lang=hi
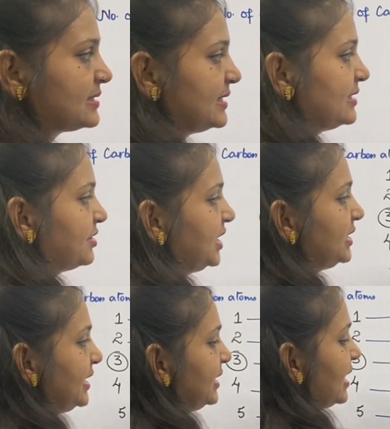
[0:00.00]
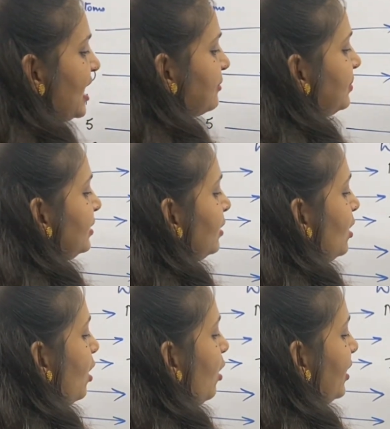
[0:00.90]
सी थ्री तीन कार्बन
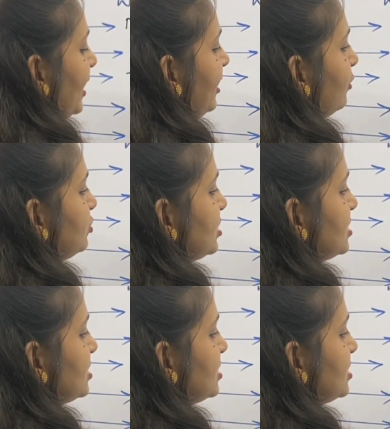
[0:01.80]
और हाइड्रोजन्स